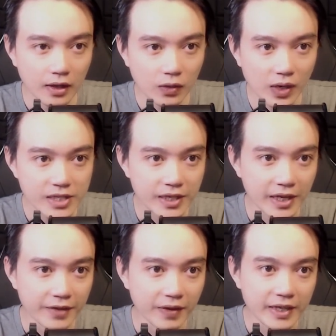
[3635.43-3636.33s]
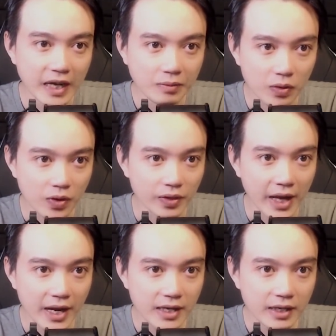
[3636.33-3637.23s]
Quá trình này phải cắn một hòn
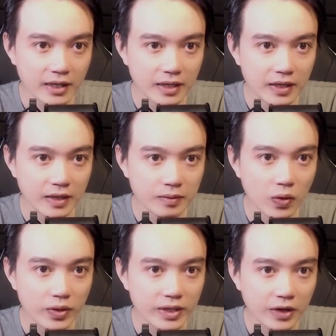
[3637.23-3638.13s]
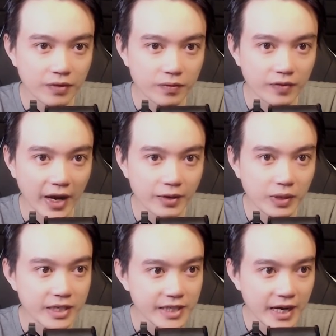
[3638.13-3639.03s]
đá, buộc vào vòng vải
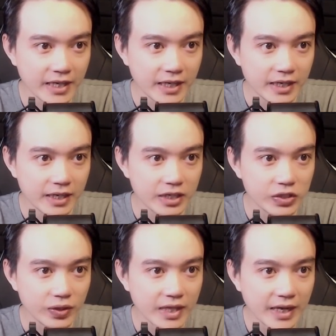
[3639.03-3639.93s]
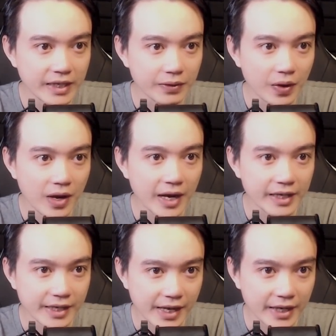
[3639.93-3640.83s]
quanh trán, rồi chắt vào đó hai
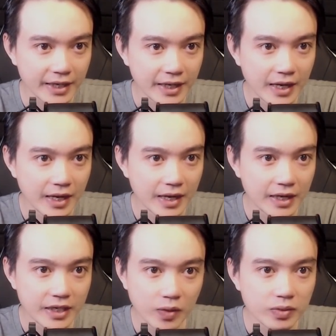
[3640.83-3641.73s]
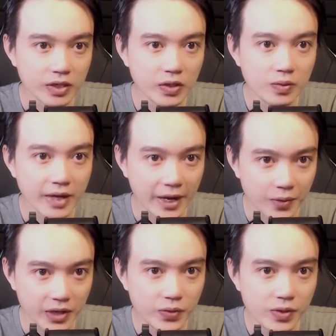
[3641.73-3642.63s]
cây nhang. Không được đốt đèn
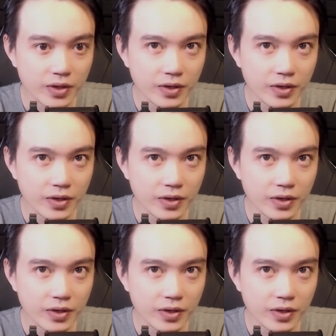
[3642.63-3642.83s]
hoặc đuốc.